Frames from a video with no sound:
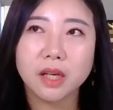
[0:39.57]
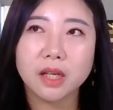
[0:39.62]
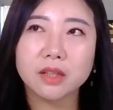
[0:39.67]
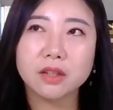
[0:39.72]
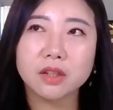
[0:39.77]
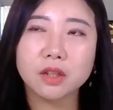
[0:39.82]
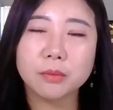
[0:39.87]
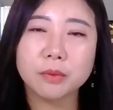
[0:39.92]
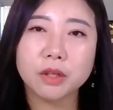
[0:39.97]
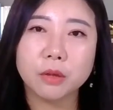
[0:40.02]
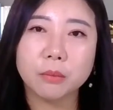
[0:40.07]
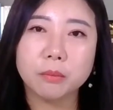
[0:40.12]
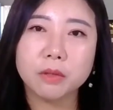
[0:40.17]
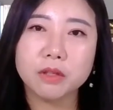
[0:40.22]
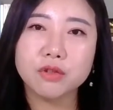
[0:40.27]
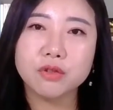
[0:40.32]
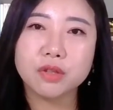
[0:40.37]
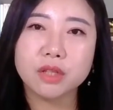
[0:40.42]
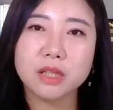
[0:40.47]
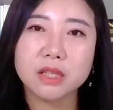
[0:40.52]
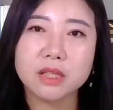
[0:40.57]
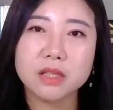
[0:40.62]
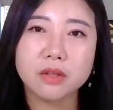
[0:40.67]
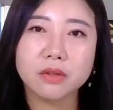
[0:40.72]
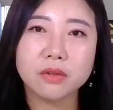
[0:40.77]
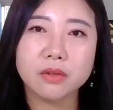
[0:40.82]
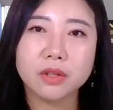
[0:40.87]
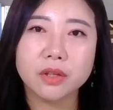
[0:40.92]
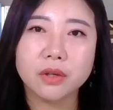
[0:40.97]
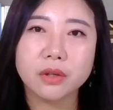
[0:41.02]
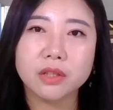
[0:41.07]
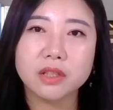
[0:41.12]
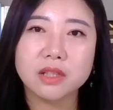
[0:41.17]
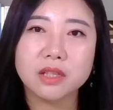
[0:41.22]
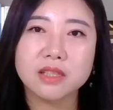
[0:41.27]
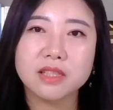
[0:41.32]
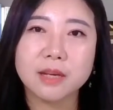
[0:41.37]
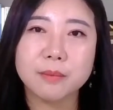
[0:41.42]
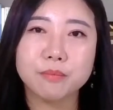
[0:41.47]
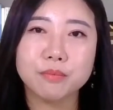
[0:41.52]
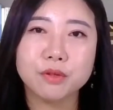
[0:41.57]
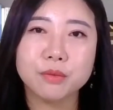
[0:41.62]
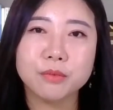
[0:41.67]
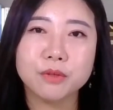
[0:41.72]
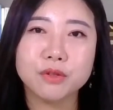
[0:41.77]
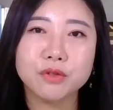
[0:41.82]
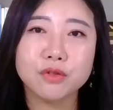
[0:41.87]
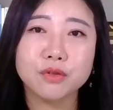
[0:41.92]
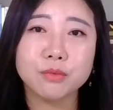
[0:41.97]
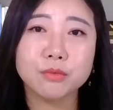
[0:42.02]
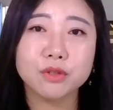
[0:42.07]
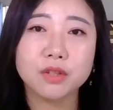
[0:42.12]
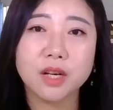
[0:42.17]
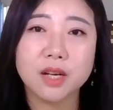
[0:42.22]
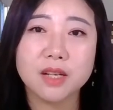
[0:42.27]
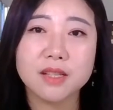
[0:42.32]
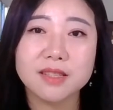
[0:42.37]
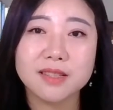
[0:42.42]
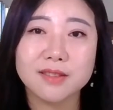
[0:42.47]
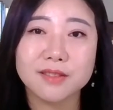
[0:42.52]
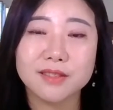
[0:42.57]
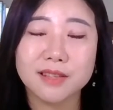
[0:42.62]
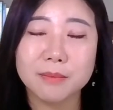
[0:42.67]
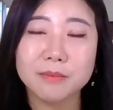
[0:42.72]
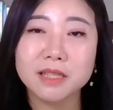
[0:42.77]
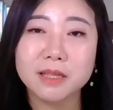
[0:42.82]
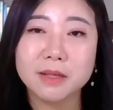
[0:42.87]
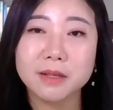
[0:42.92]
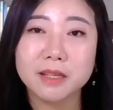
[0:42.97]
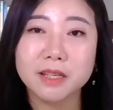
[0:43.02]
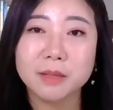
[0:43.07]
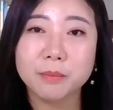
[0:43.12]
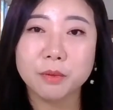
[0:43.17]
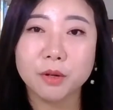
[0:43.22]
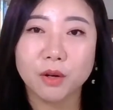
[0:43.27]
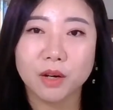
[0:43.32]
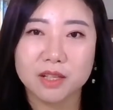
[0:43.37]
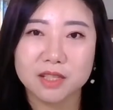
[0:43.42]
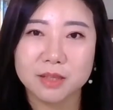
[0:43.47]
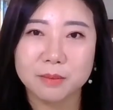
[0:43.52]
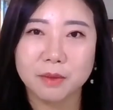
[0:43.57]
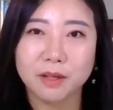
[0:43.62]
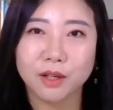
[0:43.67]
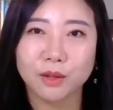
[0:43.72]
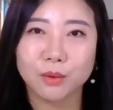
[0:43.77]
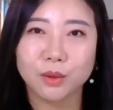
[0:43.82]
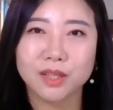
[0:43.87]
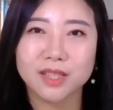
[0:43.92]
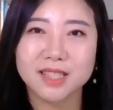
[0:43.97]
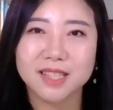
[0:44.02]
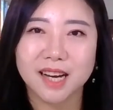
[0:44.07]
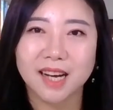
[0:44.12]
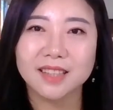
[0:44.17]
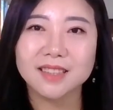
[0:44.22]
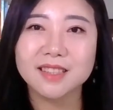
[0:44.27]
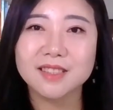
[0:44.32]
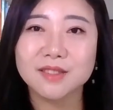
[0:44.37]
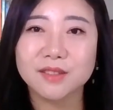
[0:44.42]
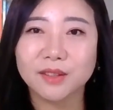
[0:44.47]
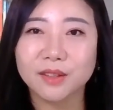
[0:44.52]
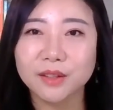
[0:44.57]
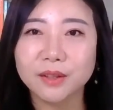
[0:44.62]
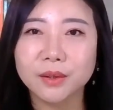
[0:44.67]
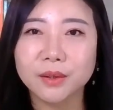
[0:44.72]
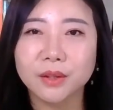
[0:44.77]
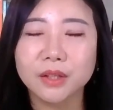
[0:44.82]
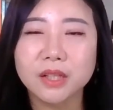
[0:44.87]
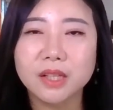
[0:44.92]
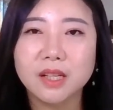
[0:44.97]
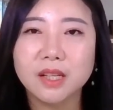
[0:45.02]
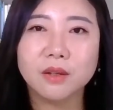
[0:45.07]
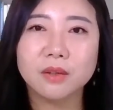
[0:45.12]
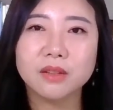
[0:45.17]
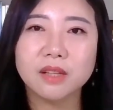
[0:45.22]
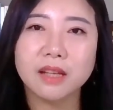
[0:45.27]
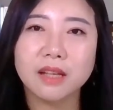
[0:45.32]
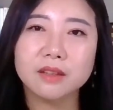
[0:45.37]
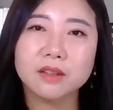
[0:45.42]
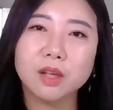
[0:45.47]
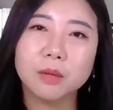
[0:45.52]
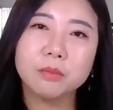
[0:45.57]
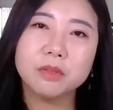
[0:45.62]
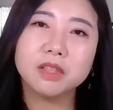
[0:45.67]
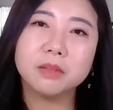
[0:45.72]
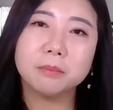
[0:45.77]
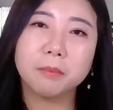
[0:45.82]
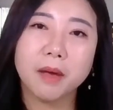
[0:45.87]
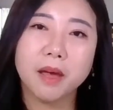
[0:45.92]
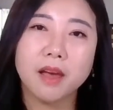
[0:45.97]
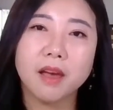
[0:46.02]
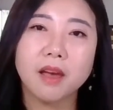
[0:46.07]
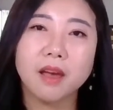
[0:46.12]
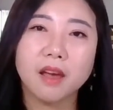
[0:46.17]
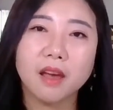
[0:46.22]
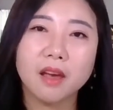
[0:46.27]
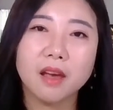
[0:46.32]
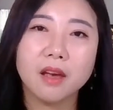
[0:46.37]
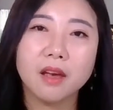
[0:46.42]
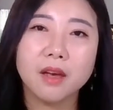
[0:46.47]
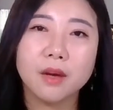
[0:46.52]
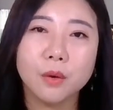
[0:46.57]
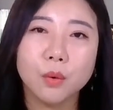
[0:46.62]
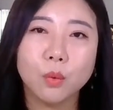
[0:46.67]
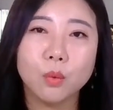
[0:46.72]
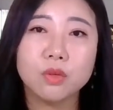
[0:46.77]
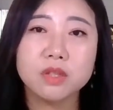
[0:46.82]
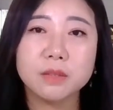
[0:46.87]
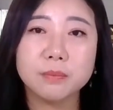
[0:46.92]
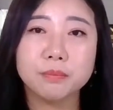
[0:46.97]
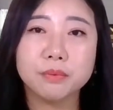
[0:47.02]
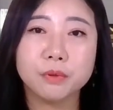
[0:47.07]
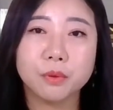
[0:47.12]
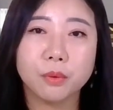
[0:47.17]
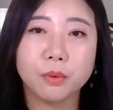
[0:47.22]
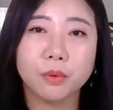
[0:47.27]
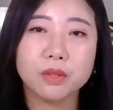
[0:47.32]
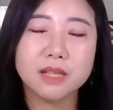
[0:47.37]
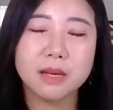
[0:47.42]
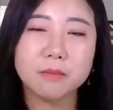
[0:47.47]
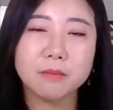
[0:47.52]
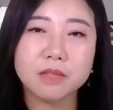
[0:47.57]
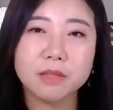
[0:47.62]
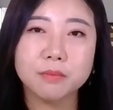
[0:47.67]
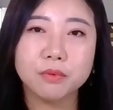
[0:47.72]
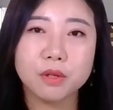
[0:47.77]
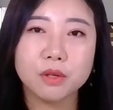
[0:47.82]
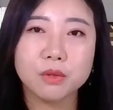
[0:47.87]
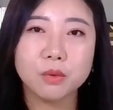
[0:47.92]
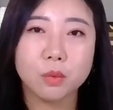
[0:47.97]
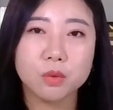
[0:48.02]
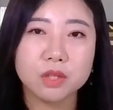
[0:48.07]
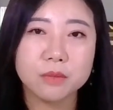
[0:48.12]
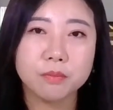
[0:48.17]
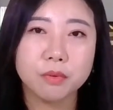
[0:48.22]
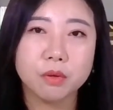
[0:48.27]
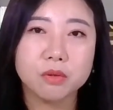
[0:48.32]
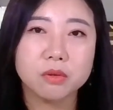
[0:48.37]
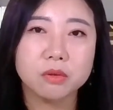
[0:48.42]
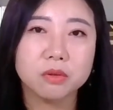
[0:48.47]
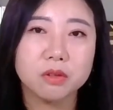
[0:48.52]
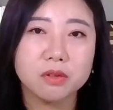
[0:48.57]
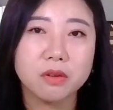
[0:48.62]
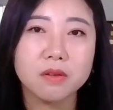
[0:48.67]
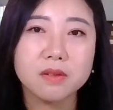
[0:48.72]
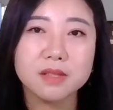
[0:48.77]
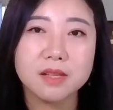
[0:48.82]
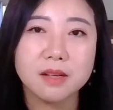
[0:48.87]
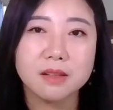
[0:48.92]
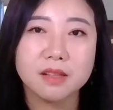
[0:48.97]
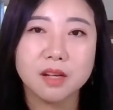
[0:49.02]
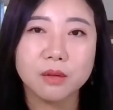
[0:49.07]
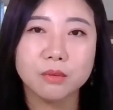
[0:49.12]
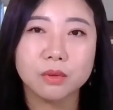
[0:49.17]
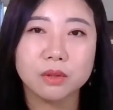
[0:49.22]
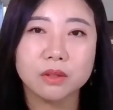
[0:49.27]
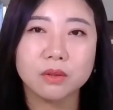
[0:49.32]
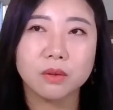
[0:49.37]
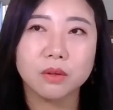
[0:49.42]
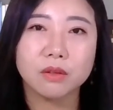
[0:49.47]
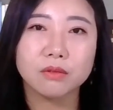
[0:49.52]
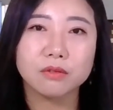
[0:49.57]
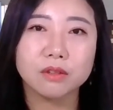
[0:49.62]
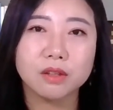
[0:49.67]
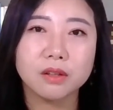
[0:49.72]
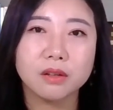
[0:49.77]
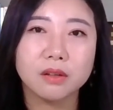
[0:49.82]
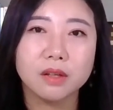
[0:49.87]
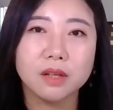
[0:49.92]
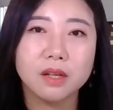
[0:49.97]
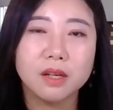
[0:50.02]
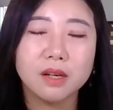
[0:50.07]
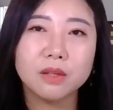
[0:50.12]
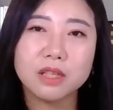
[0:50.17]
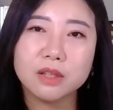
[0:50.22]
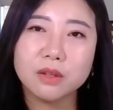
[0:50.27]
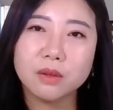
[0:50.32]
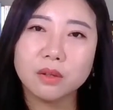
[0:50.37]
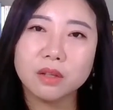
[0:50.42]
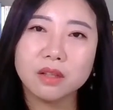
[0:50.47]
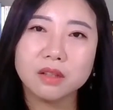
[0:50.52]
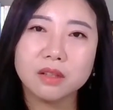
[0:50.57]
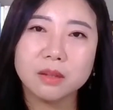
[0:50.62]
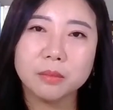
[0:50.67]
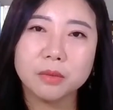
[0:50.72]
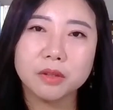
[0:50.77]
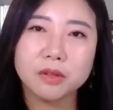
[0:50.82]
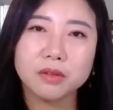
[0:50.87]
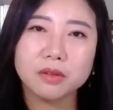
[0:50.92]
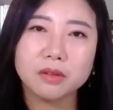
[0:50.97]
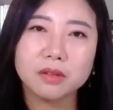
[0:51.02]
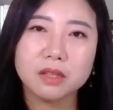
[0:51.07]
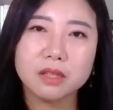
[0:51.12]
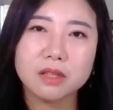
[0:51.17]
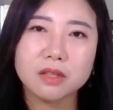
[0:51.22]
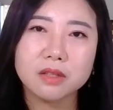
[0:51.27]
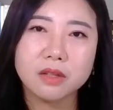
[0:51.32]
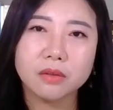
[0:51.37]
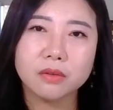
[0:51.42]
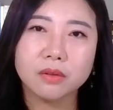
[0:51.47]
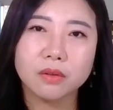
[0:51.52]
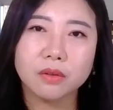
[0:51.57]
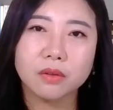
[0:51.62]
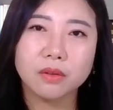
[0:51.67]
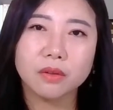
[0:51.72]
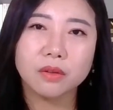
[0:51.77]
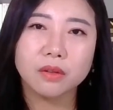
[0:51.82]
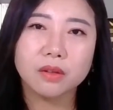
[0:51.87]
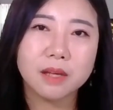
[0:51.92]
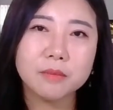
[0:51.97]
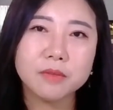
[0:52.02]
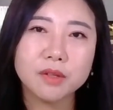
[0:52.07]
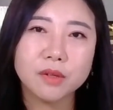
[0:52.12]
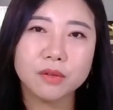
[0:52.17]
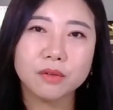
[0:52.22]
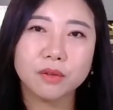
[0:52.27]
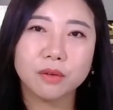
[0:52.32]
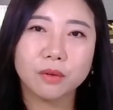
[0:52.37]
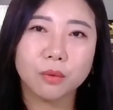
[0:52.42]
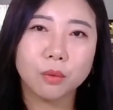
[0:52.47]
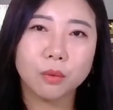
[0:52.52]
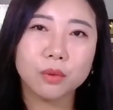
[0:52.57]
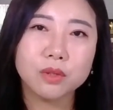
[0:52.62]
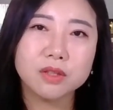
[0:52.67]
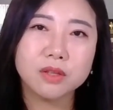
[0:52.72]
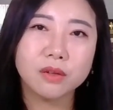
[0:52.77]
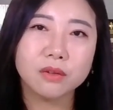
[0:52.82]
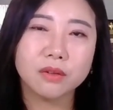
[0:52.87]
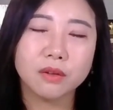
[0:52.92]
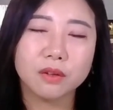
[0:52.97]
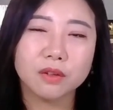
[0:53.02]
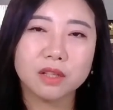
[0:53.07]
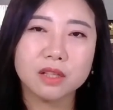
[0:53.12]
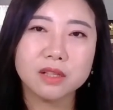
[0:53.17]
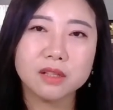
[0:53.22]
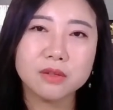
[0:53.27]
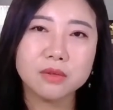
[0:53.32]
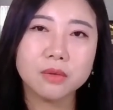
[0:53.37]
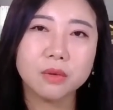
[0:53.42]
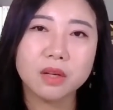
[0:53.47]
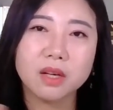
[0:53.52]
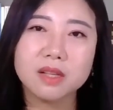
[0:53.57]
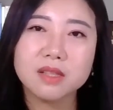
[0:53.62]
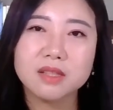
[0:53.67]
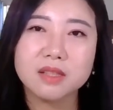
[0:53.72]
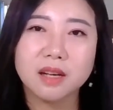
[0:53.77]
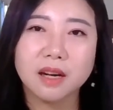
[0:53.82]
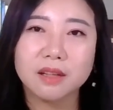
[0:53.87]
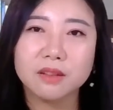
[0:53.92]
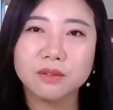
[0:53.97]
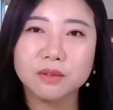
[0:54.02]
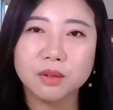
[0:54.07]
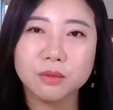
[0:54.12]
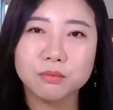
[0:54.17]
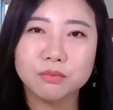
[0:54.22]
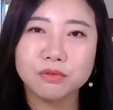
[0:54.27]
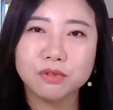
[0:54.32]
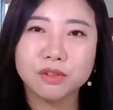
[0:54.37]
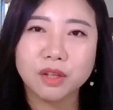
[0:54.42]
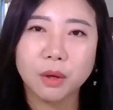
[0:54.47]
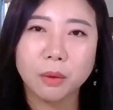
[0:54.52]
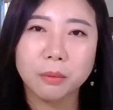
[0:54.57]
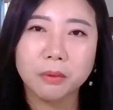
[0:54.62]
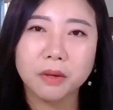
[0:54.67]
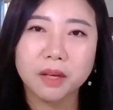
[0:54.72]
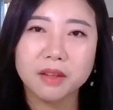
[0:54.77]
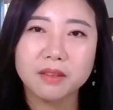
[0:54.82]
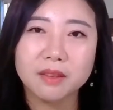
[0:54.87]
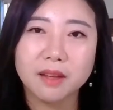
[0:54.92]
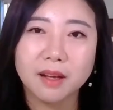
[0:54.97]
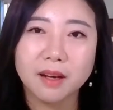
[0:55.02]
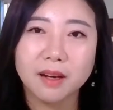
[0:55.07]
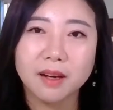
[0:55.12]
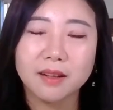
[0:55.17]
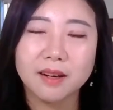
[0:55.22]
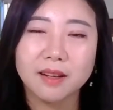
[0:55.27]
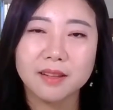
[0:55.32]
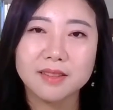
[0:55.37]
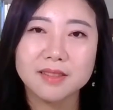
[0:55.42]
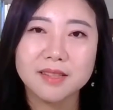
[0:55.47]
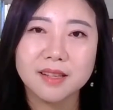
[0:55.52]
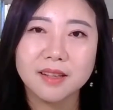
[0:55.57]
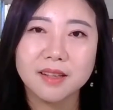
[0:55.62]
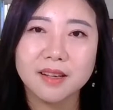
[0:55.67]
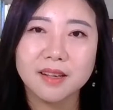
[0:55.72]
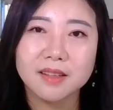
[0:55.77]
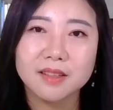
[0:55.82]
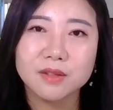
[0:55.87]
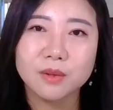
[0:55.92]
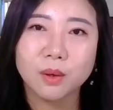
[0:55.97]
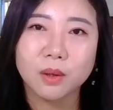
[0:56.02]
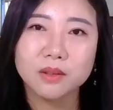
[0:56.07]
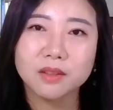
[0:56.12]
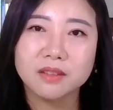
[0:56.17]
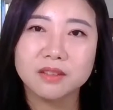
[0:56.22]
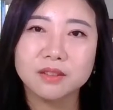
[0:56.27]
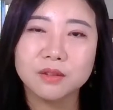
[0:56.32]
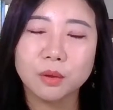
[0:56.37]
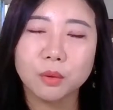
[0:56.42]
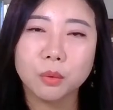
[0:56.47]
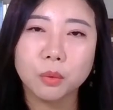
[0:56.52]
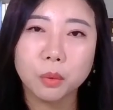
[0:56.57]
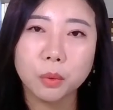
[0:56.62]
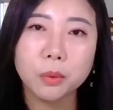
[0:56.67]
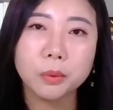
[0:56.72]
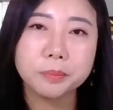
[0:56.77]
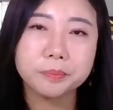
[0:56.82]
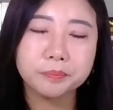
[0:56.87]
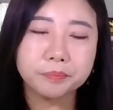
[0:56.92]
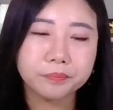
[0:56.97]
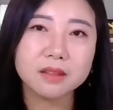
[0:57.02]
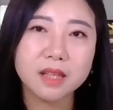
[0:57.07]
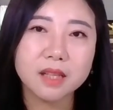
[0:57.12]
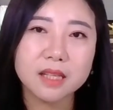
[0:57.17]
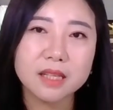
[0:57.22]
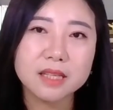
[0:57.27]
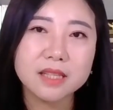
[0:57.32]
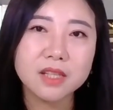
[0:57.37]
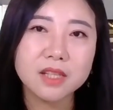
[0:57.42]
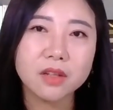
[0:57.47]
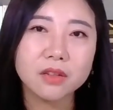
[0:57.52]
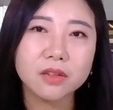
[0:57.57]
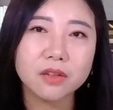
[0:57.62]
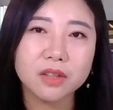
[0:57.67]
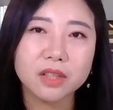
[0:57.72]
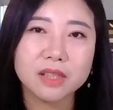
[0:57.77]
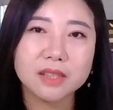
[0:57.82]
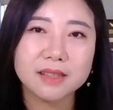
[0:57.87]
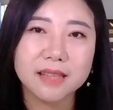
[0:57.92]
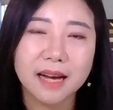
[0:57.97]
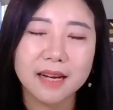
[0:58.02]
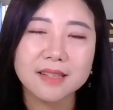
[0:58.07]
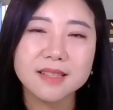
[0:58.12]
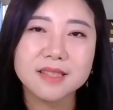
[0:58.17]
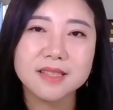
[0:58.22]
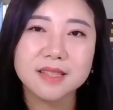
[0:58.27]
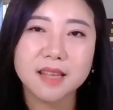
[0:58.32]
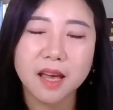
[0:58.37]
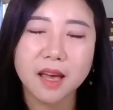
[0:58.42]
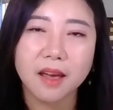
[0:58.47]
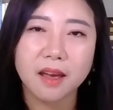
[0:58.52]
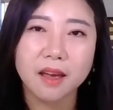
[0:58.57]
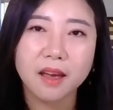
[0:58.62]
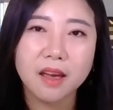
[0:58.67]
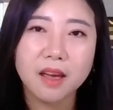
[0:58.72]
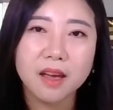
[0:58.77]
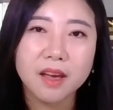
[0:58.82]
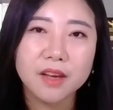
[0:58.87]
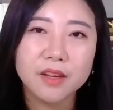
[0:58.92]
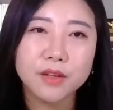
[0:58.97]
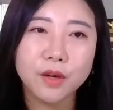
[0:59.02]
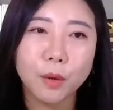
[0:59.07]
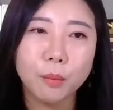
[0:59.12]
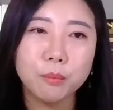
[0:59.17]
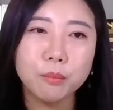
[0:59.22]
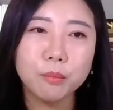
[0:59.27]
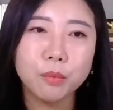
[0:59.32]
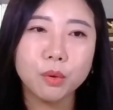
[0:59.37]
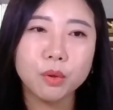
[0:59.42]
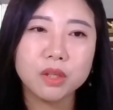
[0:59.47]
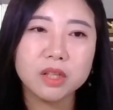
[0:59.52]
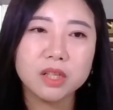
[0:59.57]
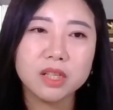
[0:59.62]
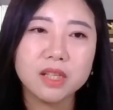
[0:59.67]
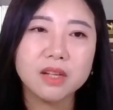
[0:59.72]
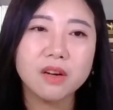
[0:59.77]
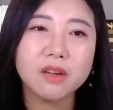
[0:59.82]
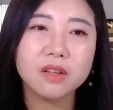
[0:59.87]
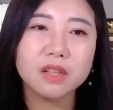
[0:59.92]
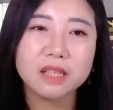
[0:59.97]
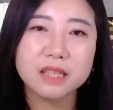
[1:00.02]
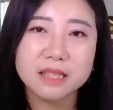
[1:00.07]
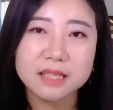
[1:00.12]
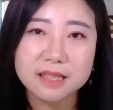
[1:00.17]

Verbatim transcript: 애터미 연매출이 2천억이었는데 제품이 20가지에서 30여 가지밖에 되지 않았어요. 그런데 애터미는 매해 50%, 30%에서 50% 정도 성장을 하고 있더라고요. 어, 이렇게 되면은 2천억, 3천억, 5천억, 1조까지 가는 건 무리 없겠다라는 생각이 저한테 들었고 그때 2천억일 당시에 연봉 1억